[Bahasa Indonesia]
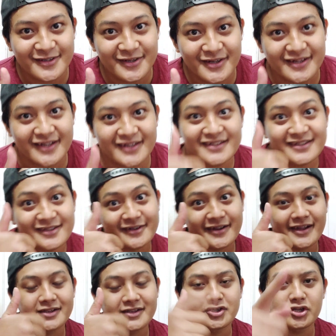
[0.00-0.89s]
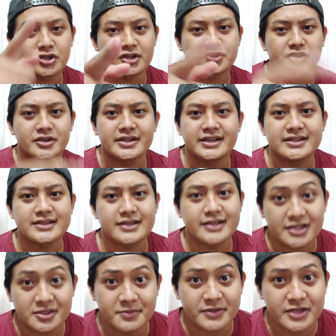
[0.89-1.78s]
oke okay guys oke okay guys yuk langsung aja
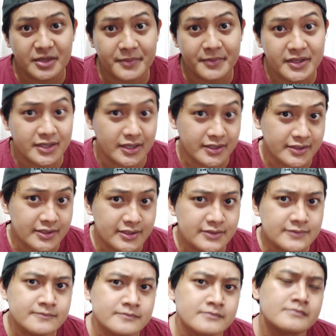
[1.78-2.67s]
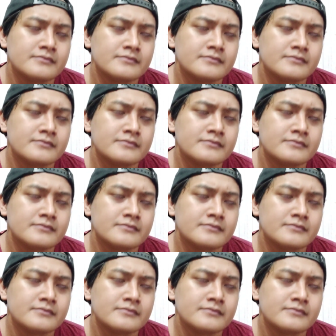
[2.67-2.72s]
kita lihat seperti apa ikannya